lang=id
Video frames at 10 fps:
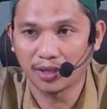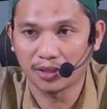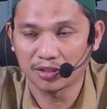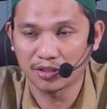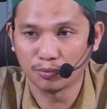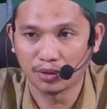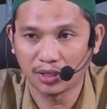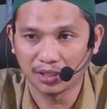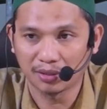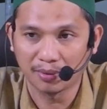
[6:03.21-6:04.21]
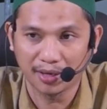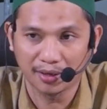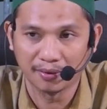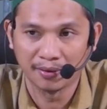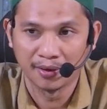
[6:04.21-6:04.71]
yang kita sebutkan
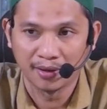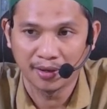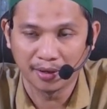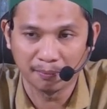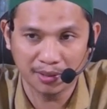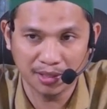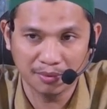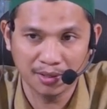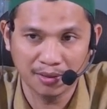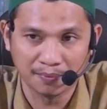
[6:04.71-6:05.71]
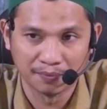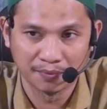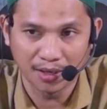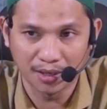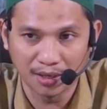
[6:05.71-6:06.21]
kemarin. Yang pertama
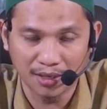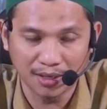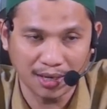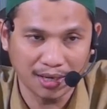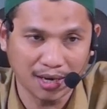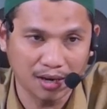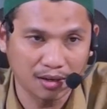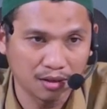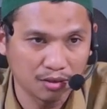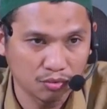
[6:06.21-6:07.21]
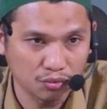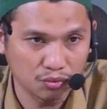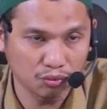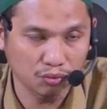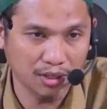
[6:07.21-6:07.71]
adalah neraka,
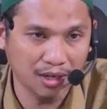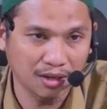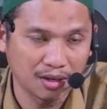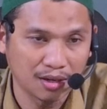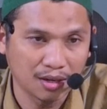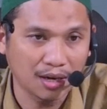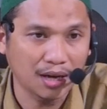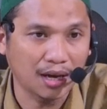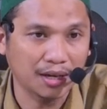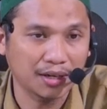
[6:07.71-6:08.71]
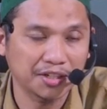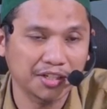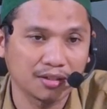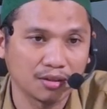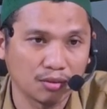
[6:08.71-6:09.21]
surga,
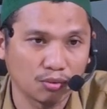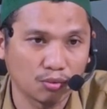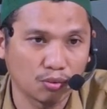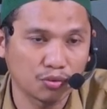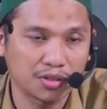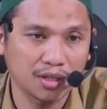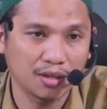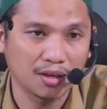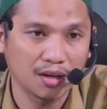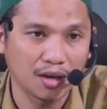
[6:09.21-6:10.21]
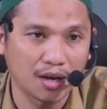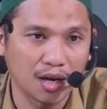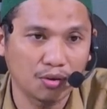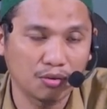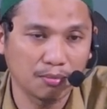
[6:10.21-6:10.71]
arash, kursi,
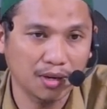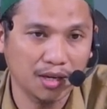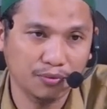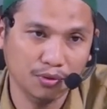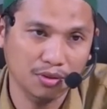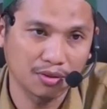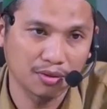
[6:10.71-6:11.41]
lahul mahfud,